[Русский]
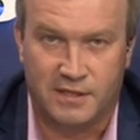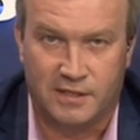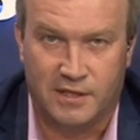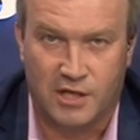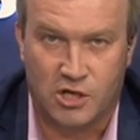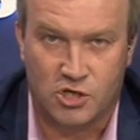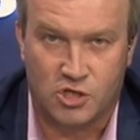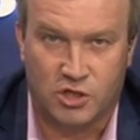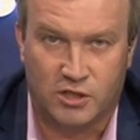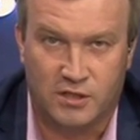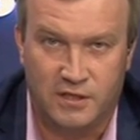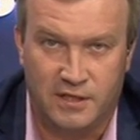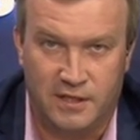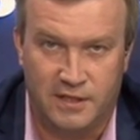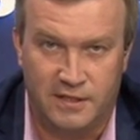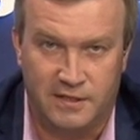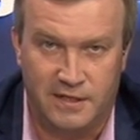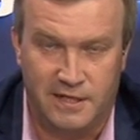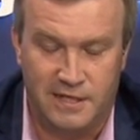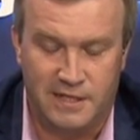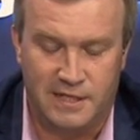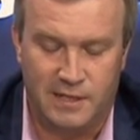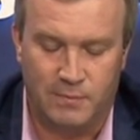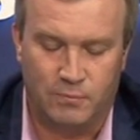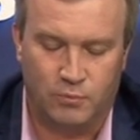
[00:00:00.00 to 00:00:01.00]
наших
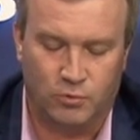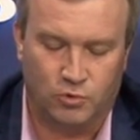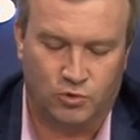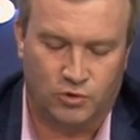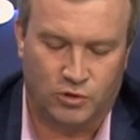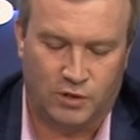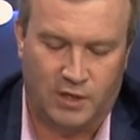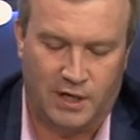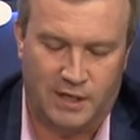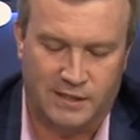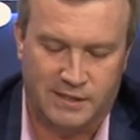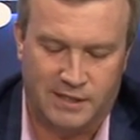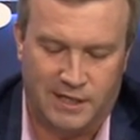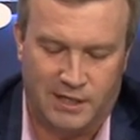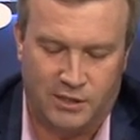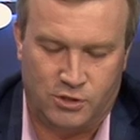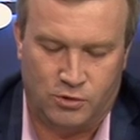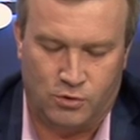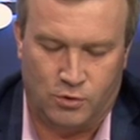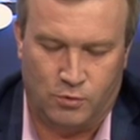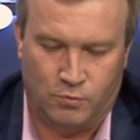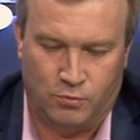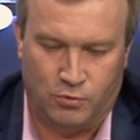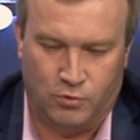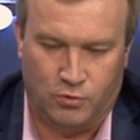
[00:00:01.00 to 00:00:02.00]
телезрителей, потому что
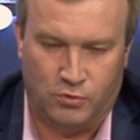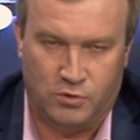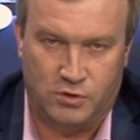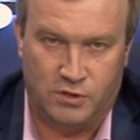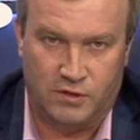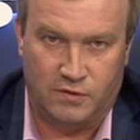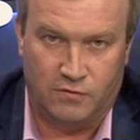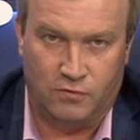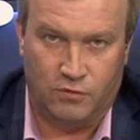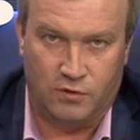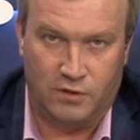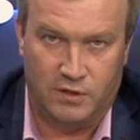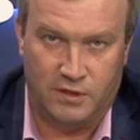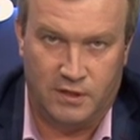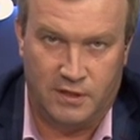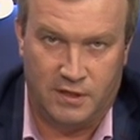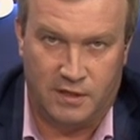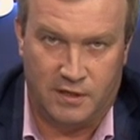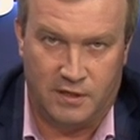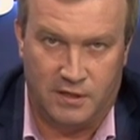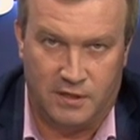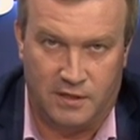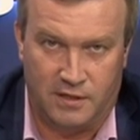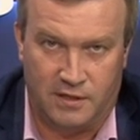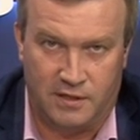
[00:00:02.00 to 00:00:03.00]
касаться он будет
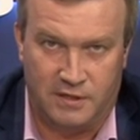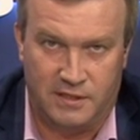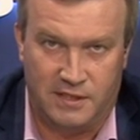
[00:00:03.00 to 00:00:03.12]
сегодня э,